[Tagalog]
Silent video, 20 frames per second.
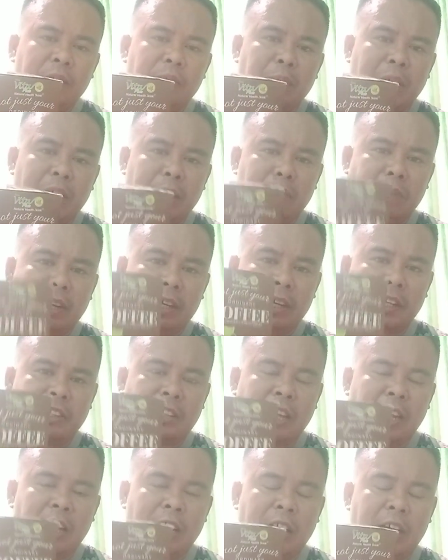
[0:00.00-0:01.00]
PM lang kayo
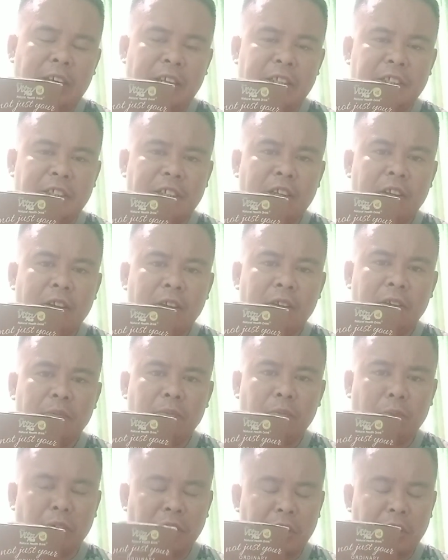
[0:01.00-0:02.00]
sa akin sir pwede